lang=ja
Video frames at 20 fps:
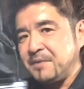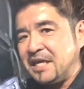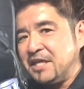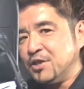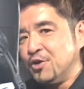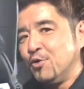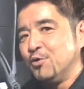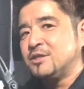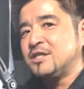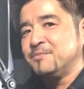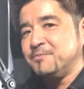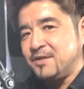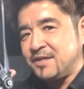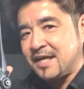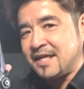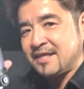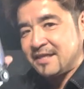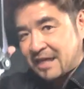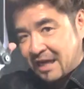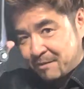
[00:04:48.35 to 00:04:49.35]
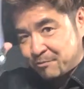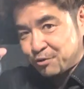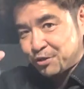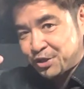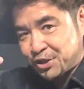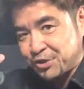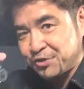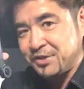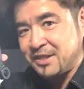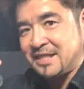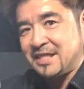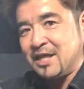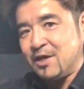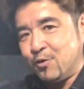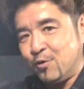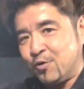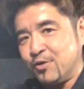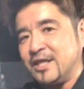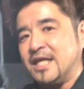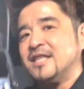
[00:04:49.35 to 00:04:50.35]
様子見はだいぶ注意して
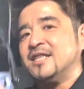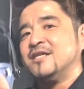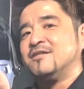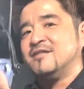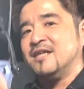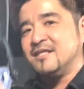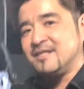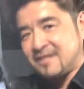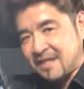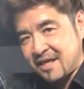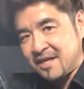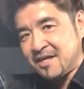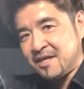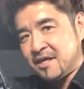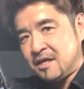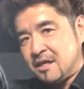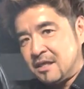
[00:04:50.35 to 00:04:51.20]
行ってください。